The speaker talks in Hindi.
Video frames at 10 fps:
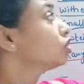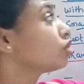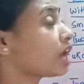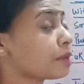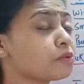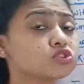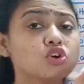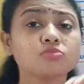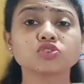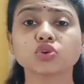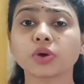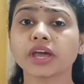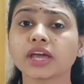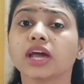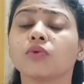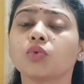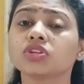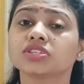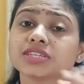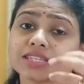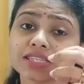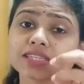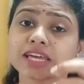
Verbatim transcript: तो राइबोसोम जो है वो जिस